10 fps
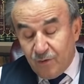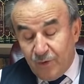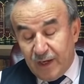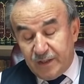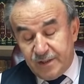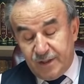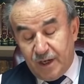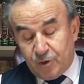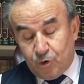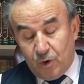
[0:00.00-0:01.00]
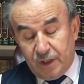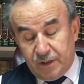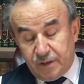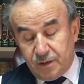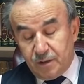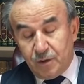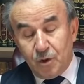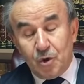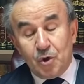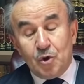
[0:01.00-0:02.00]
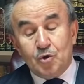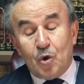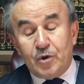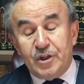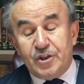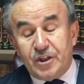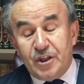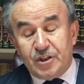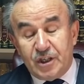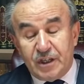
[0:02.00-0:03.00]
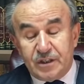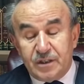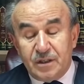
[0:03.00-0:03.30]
Veledi zina çoğalır. Çok içki içilir.